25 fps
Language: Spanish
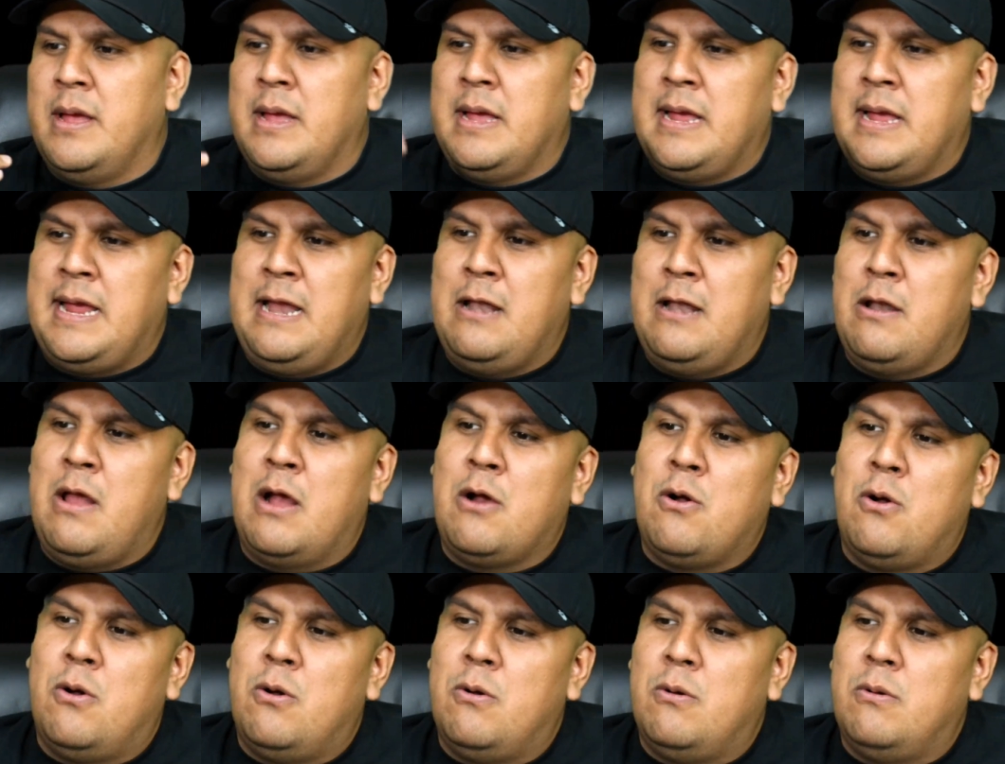Y
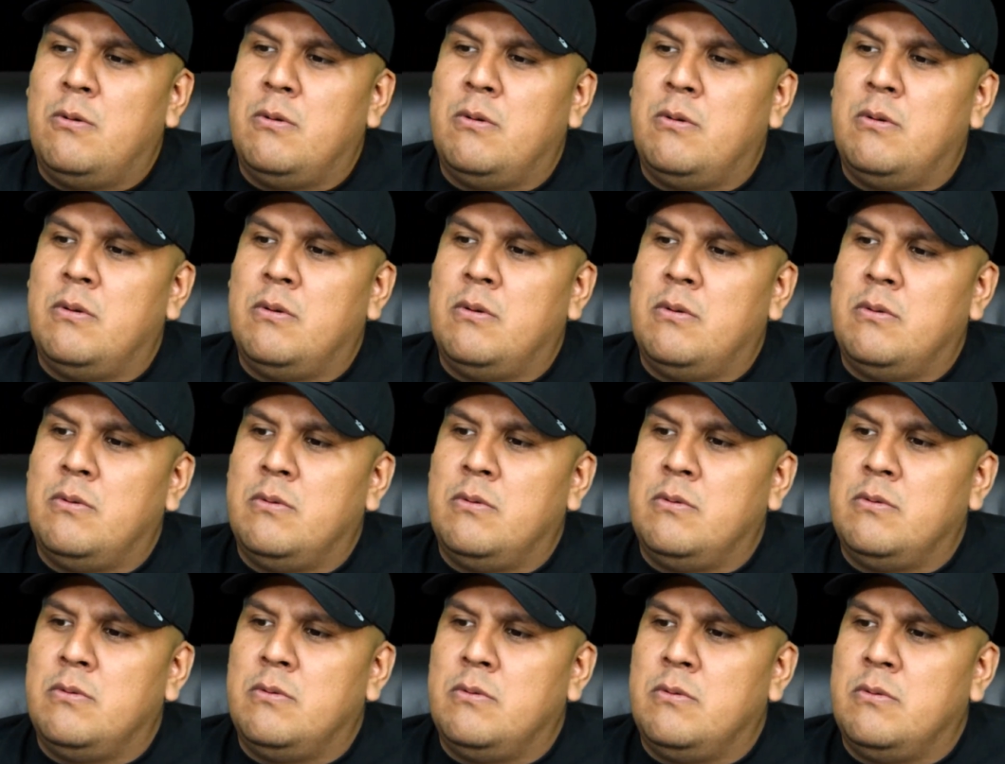luego
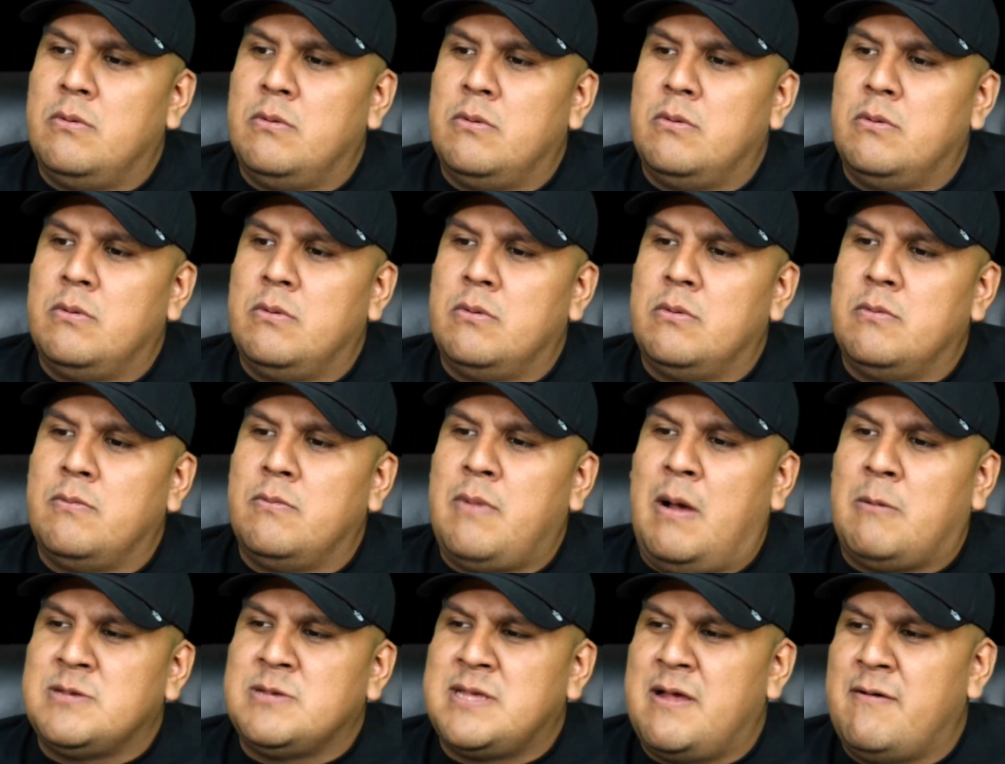
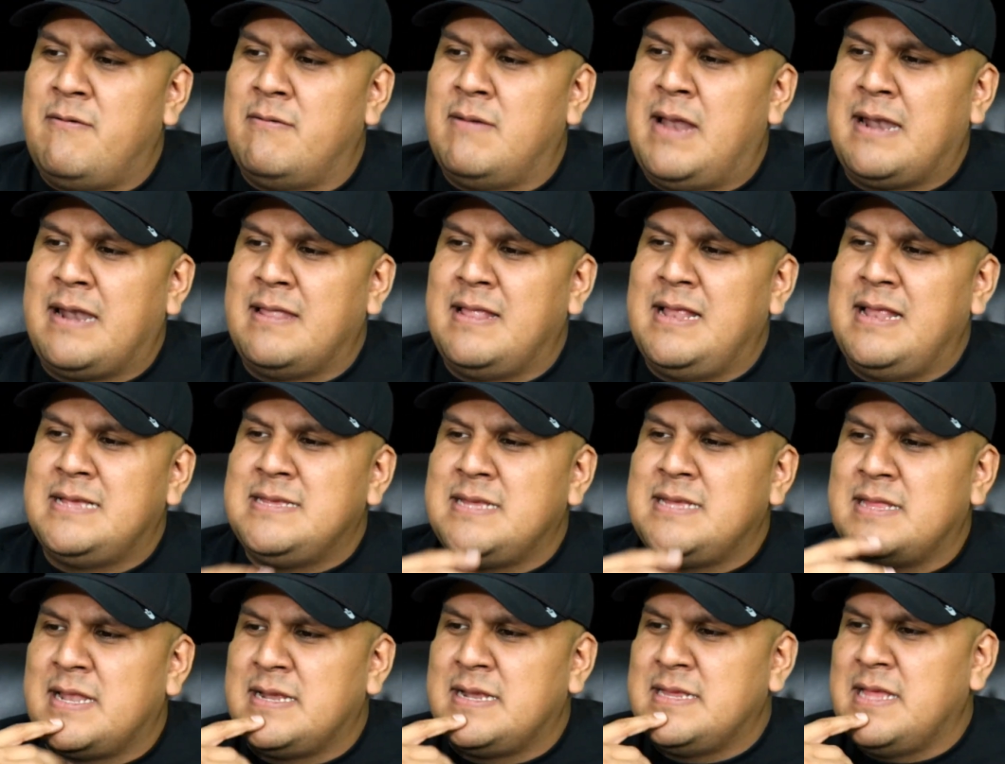vamos a hablar de las de
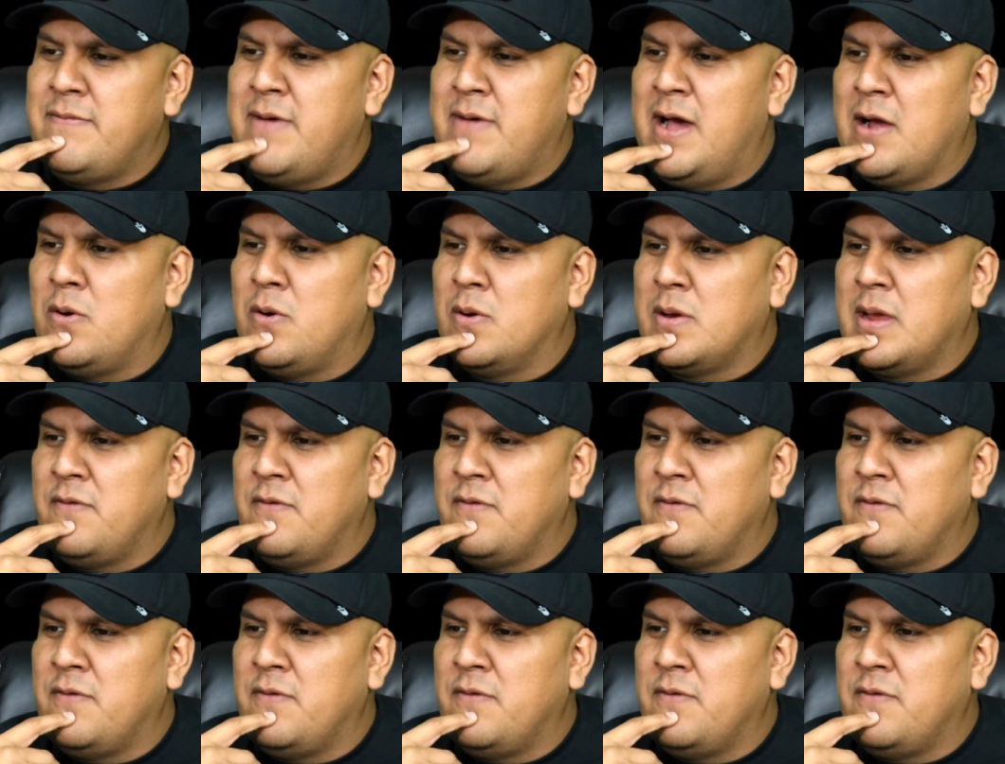tres de abajo,